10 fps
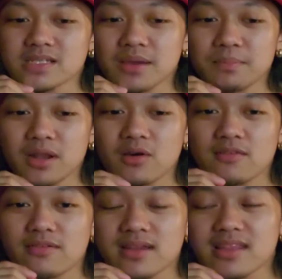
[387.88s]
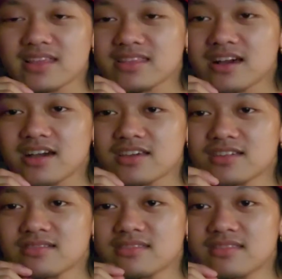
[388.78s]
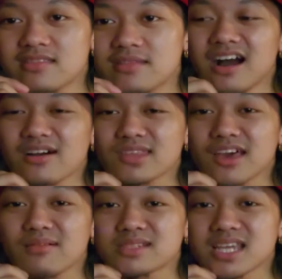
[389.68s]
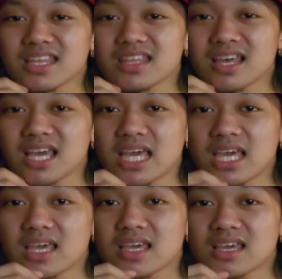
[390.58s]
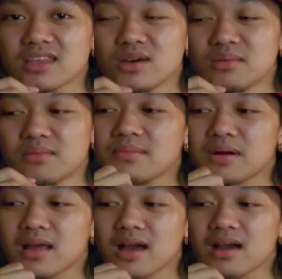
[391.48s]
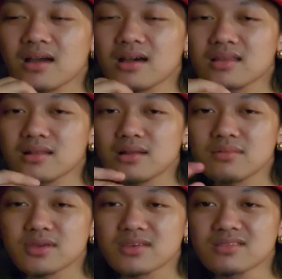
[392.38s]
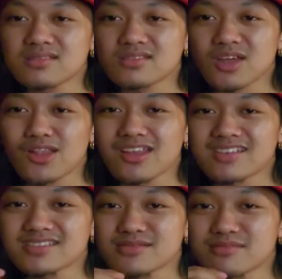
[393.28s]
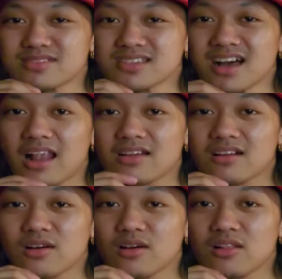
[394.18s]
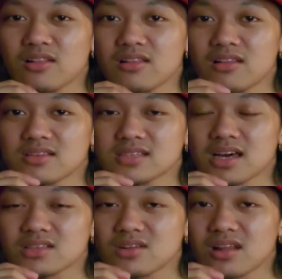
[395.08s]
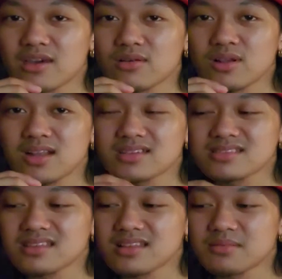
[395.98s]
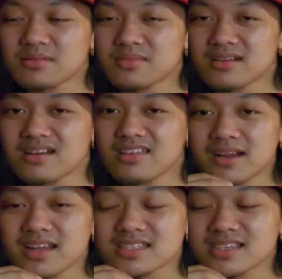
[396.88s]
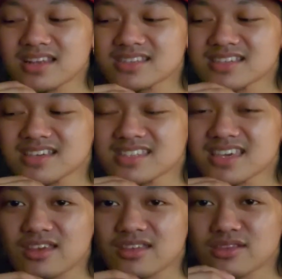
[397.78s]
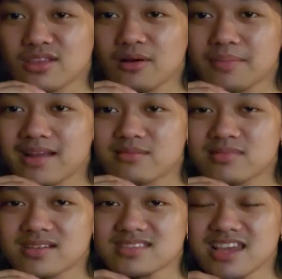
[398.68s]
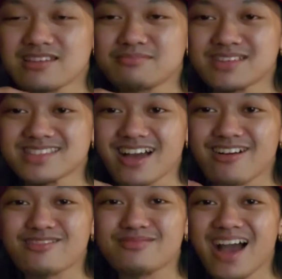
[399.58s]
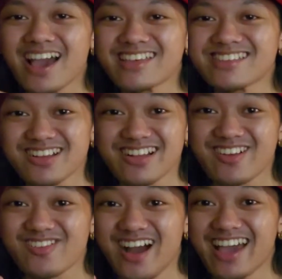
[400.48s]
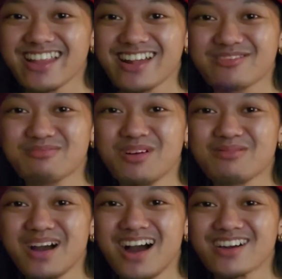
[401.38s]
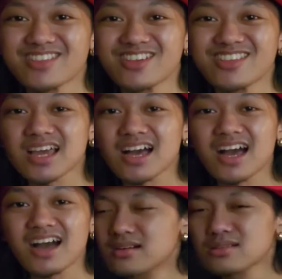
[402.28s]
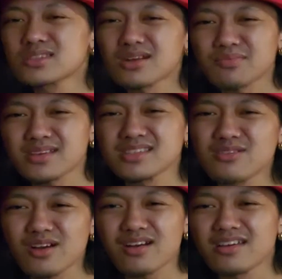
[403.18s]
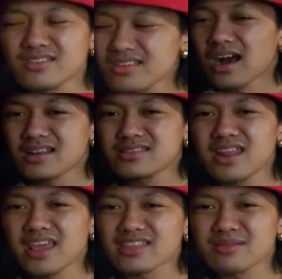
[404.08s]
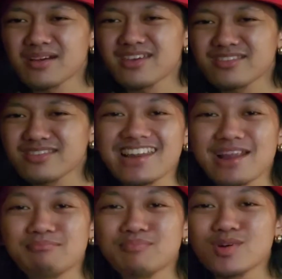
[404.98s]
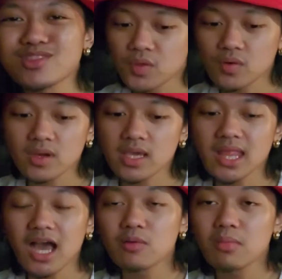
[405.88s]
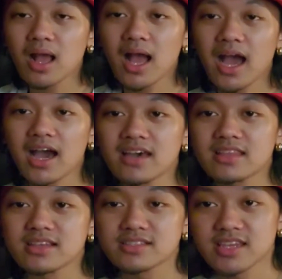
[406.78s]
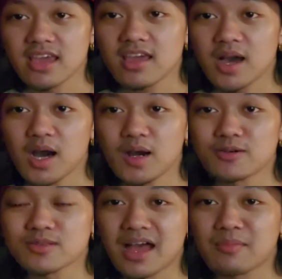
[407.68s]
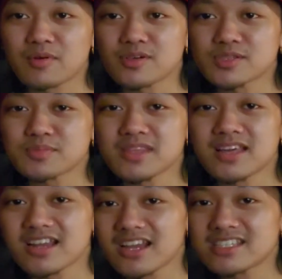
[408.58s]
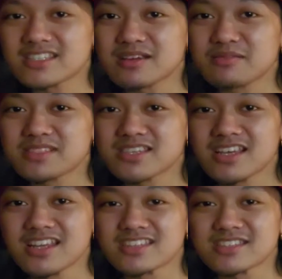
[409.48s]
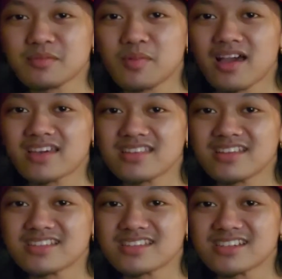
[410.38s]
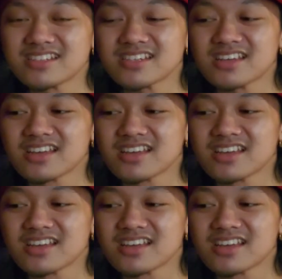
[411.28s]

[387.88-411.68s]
Siyempre, overnight lang yun. Ako hindi ako masyado nag-iinom. Pagka, alam mo yun, yung tolerance mo sa alcohol, sakto lang. Ayoko lang din naman mag ano, lasing-lasing kasi doon ako para mag-celebrate tsaka kumain. Kumain lang ng mukbang ako doon. Saka ang sarap kasi nung, ano, kaldereta ba yun? Lambot! Ang kinakumagahan, nag-check out. Tapos pinag-rest kami saglit sa bahay nila Trisha.